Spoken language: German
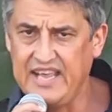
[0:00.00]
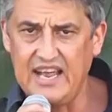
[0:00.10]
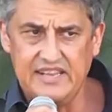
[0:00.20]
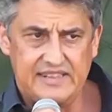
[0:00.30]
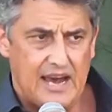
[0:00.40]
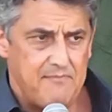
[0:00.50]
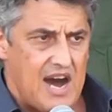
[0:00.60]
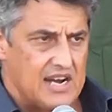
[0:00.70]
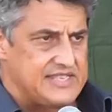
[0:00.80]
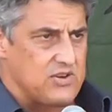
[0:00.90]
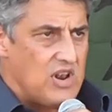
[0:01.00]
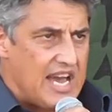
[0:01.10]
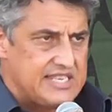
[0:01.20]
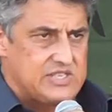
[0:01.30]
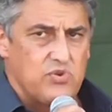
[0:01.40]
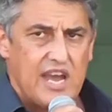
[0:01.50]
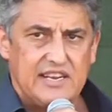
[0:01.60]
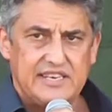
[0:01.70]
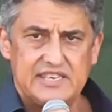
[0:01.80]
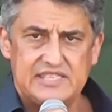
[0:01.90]
der, der Markt so leicht
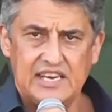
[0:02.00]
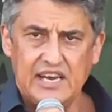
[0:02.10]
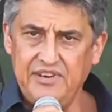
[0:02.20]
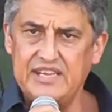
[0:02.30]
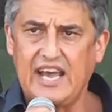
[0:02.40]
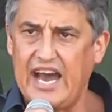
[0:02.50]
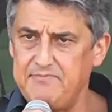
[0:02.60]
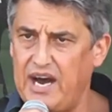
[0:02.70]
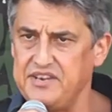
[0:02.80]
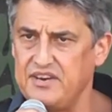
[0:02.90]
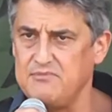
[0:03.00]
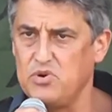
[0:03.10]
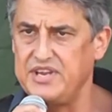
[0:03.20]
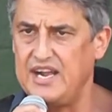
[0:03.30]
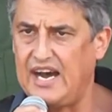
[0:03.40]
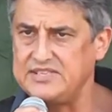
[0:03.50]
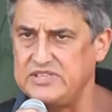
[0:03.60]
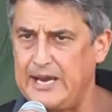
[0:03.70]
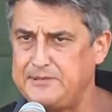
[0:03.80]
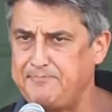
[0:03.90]
zugänglich ist wie in keinem anderen Modell.
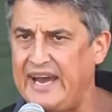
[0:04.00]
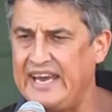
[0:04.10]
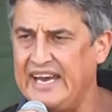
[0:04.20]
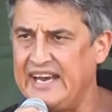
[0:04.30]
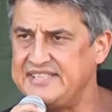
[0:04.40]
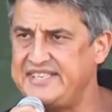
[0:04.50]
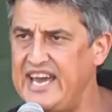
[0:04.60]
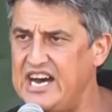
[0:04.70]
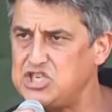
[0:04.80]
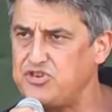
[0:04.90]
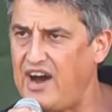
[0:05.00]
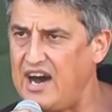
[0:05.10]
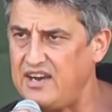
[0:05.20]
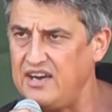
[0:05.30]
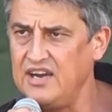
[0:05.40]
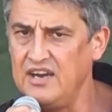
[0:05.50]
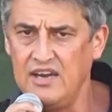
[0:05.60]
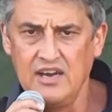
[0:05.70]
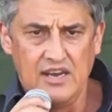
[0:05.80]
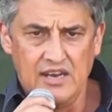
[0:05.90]
Also selbst bei sehr schwach
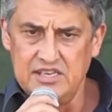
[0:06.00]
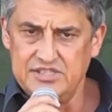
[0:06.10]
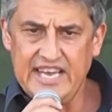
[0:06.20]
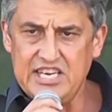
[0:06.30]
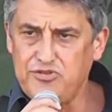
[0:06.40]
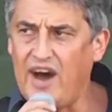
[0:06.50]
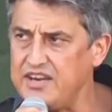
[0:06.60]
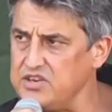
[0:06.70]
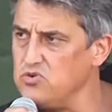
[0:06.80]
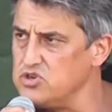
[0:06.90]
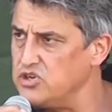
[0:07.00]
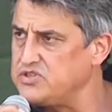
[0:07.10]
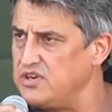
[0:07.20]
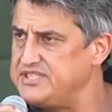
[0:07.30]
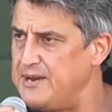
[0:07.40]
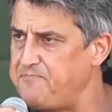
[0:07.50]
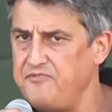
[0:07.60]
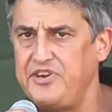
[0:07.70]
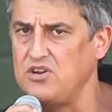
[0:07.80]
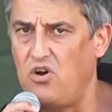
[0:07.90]
sehr schwachen
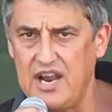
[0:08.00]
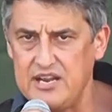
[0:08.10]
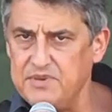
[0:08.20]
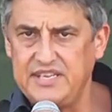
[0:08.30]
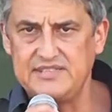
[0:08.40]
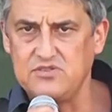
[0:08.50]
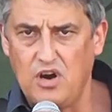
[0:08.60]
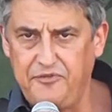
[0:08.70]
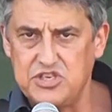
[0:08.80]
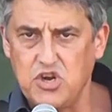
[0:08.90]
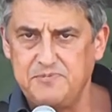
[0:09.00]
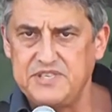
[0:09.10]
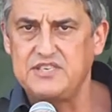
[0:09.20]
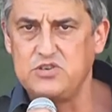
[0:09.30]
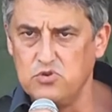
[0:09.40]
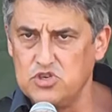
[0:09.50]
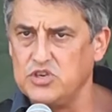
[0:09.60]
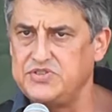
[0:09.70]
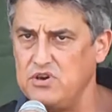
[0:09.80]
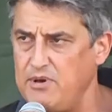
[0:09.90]
Jugendschutzkonzepten wie in Holland mit diesen Coffeeshops ist
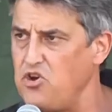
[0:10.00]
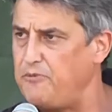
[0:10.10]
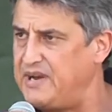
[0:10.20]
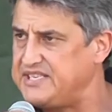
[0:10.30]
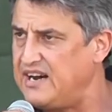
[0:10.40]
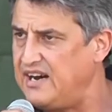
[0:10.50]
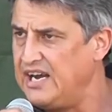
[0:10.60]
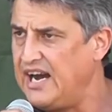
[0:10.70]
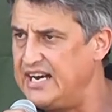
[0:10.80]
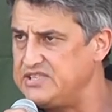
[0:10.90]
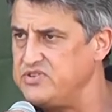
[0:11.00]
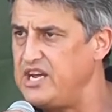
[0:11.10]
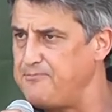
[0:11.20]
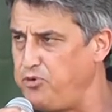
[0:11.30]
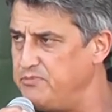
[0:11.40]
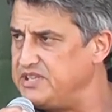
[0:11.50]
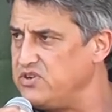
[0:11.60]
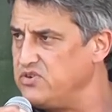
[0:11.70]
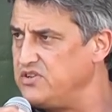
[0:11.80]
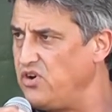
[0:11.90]
Jugendschutz immer noch besser als unter der
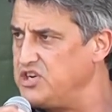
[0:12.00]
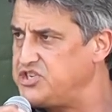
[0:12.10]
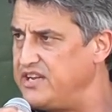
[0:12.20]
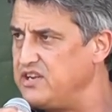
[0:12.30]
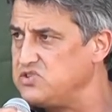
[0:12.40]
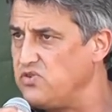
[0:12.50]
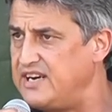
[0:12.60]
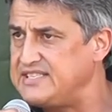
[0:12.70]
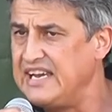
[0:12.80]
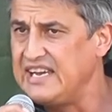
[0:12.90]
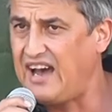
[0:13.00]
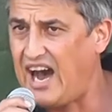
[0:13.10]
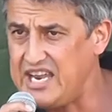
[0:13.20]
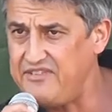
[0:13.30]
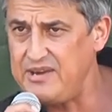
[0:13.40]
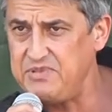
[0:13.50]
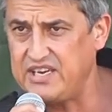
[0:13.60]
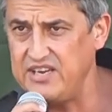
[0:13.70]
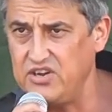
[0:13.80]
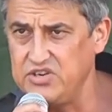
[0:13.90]
Prohibition in Deutschland. In sowas, gerade wem
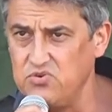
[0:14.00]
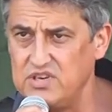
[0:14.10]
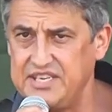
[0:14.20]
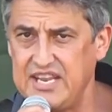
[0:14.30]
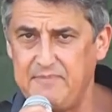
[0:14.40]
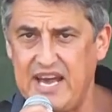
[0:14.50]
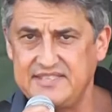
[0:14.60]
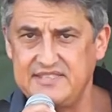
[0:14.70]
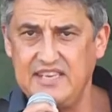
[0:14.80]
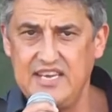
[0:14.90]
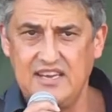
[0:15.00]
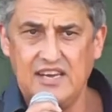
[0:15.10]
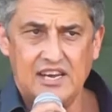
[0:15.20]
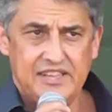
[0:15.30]
die Kinder und Jugendlichen am Herzen liegen,